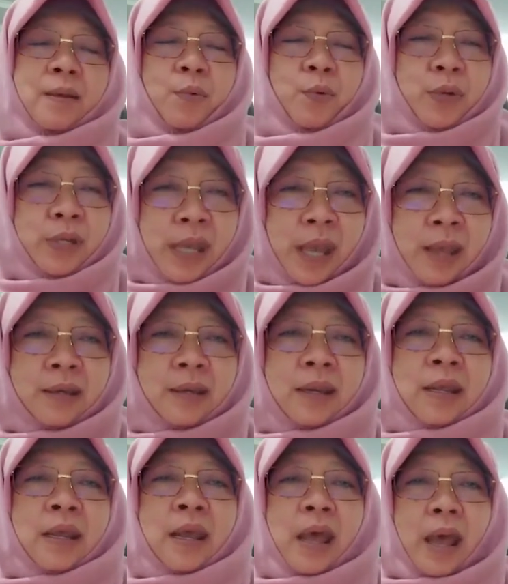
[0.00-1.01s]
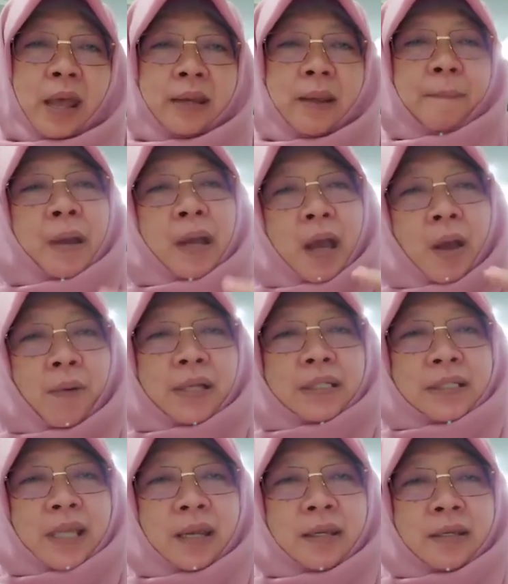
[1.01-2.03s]
Kemudian ada
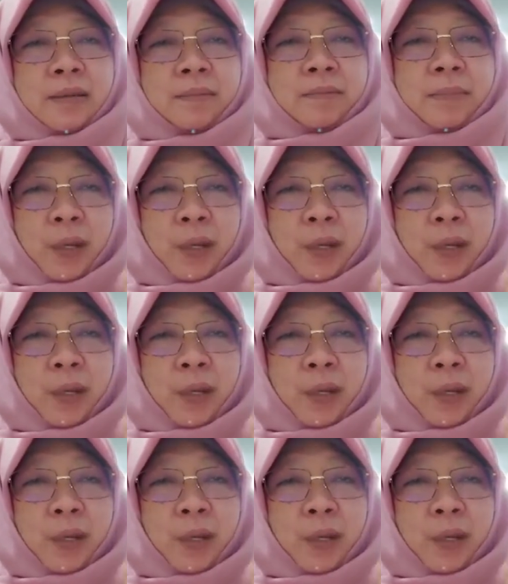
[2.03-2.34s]
pengawasan